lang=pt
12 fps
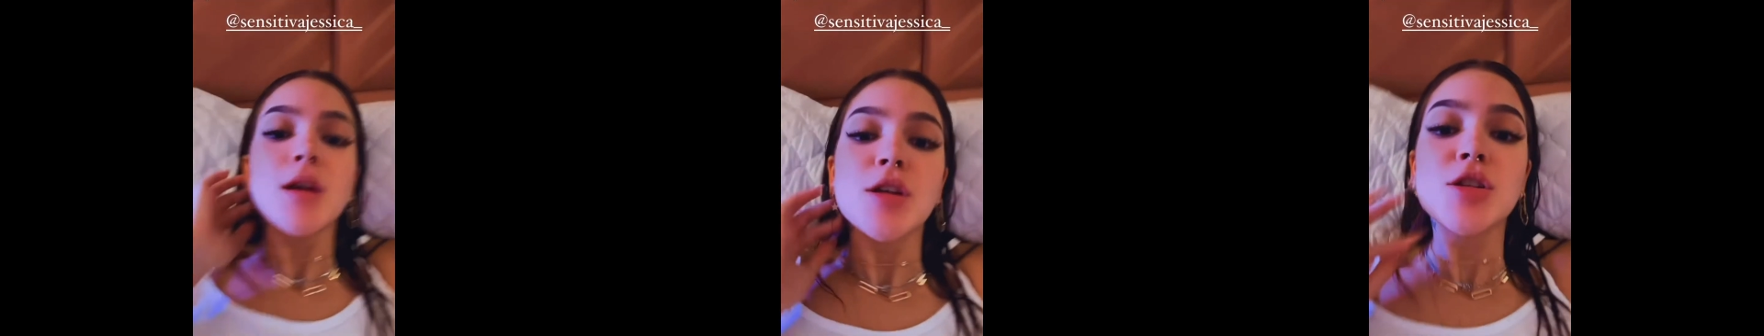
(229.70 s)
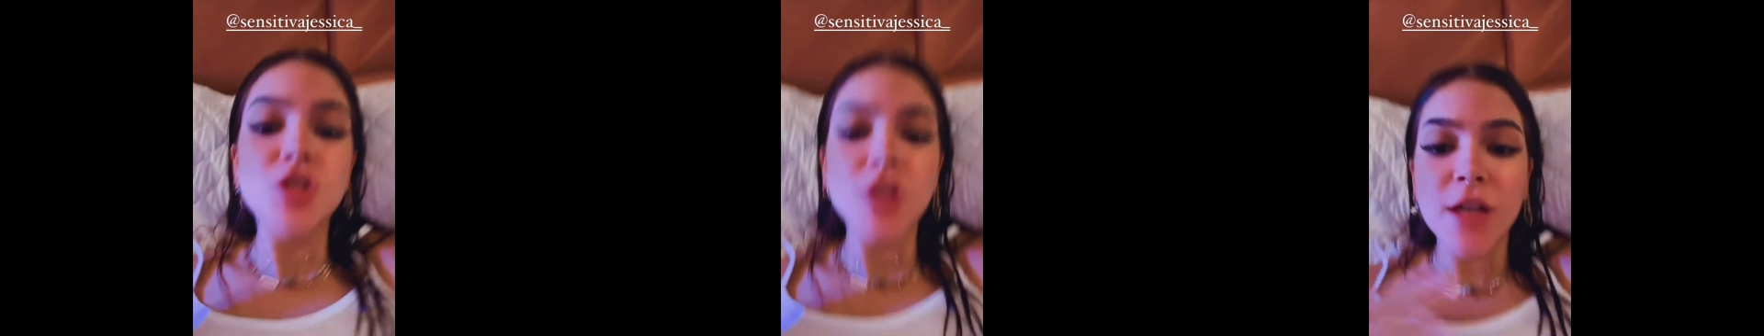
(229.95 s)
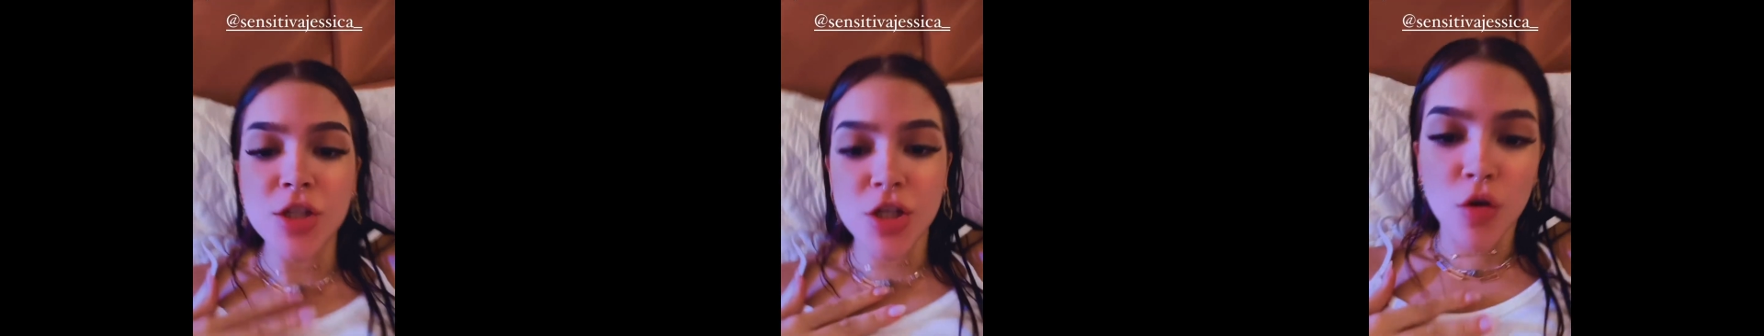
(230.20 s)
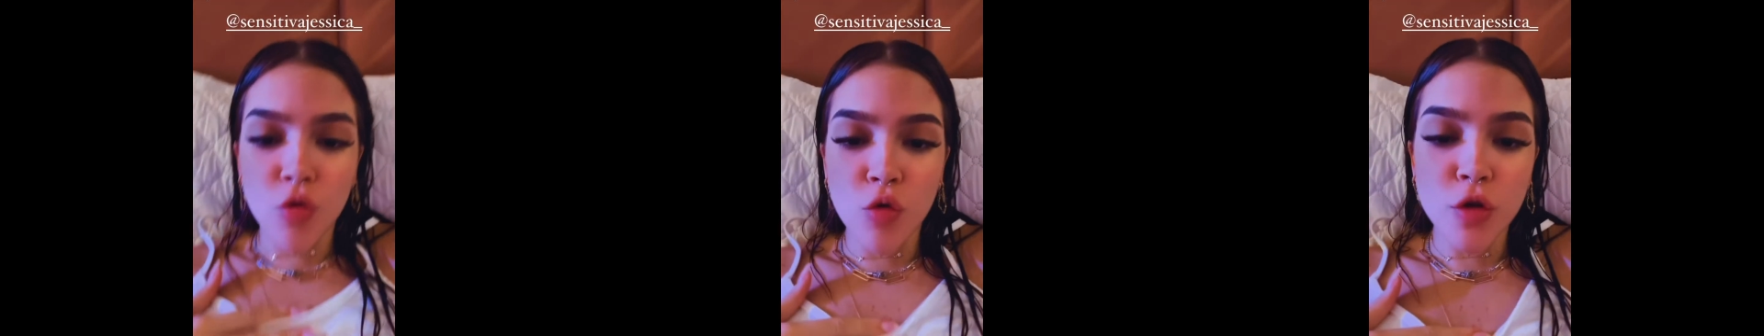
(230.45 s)
Gente,
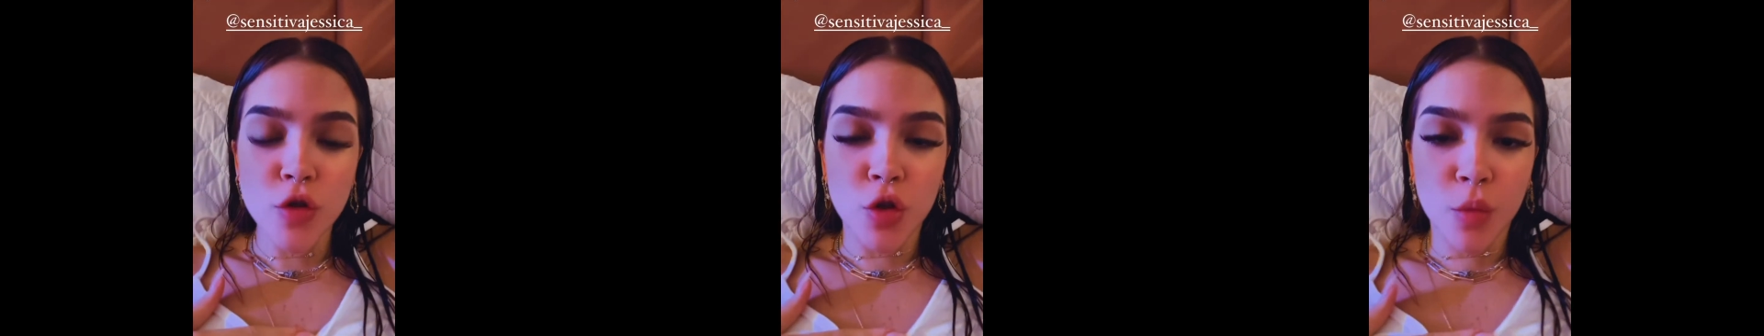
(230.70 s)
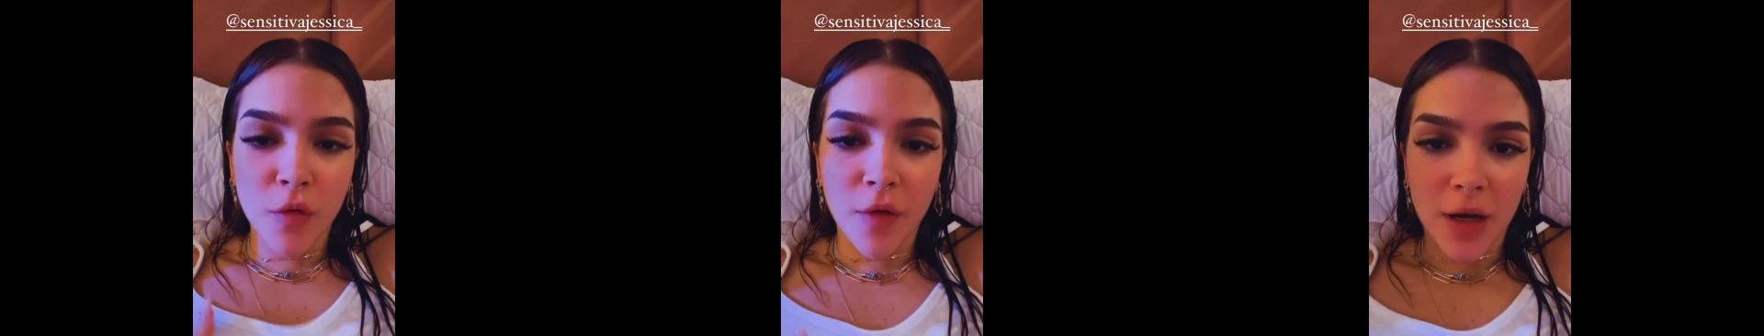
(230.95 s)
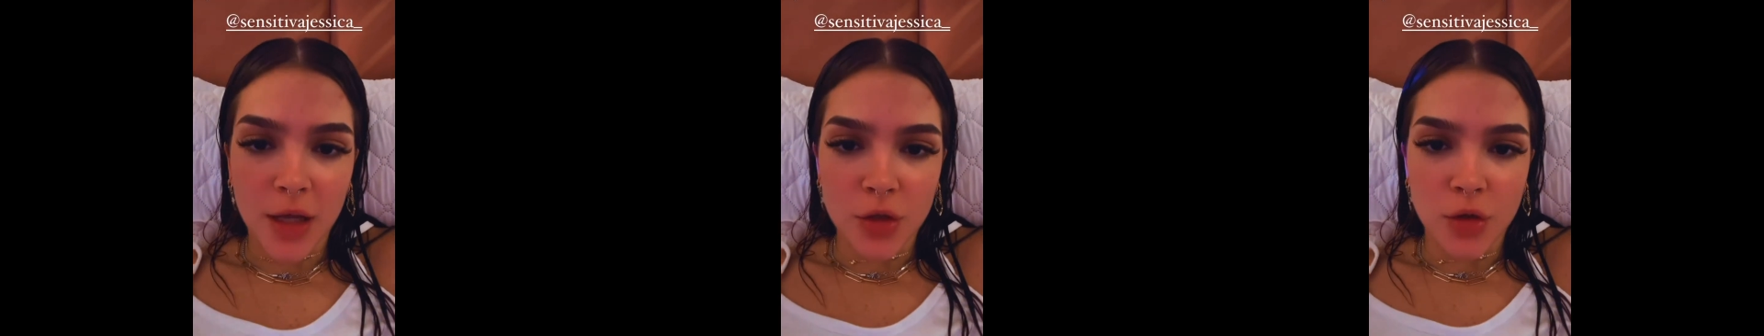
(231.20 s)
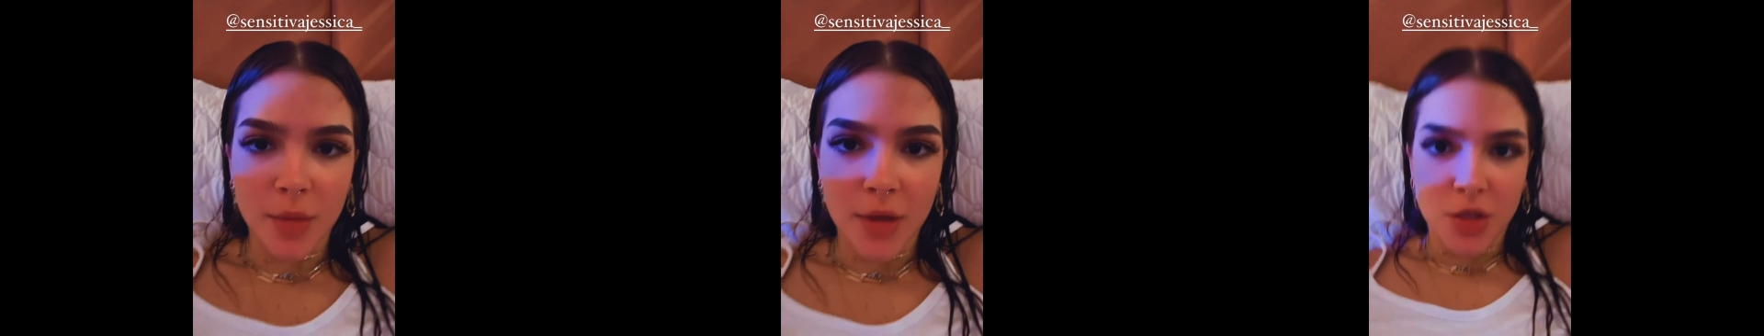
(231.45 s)
eu não costumo falar
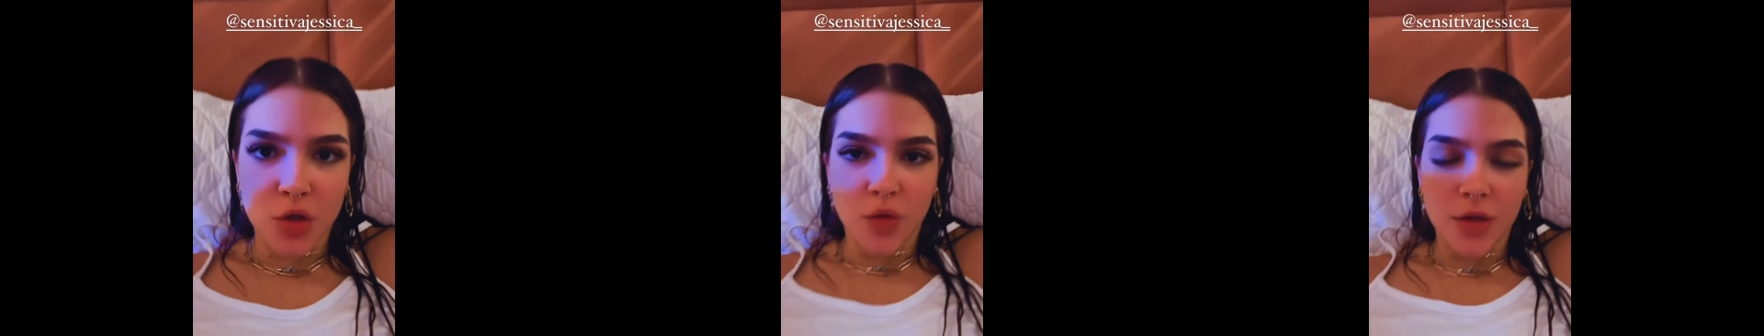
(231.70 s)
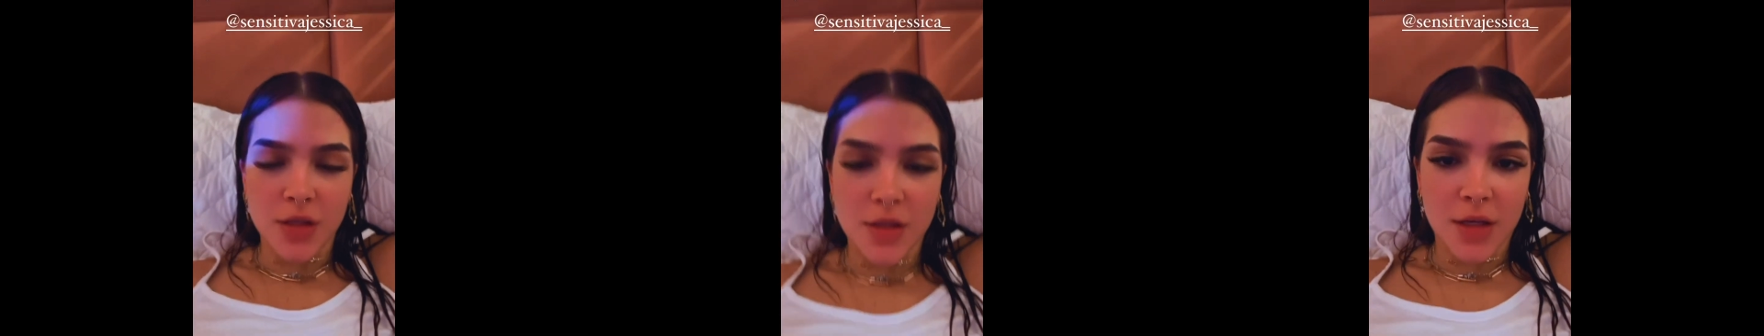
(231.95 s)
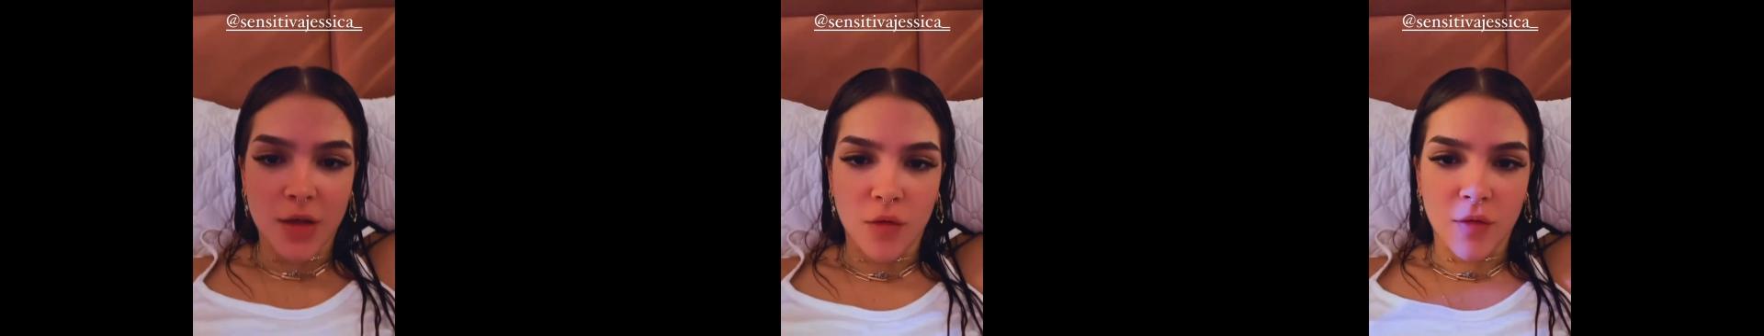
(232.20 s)
sobre essas coisas aqui